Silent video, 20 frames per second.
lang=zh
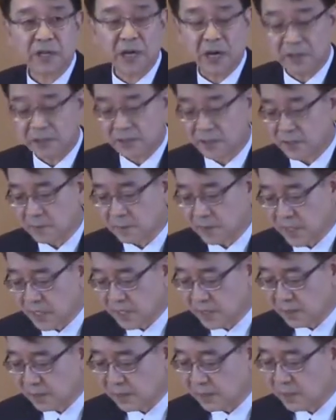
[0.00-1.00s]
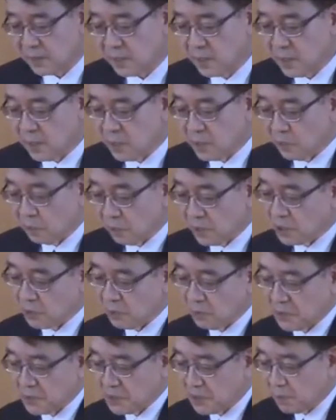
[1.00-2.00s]
亲密相交，
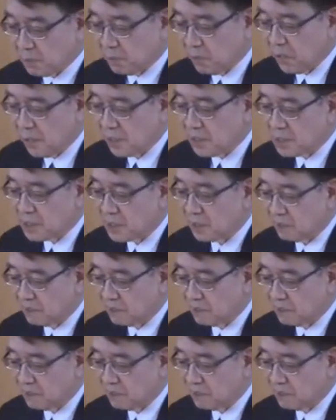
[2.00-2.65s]
被逐出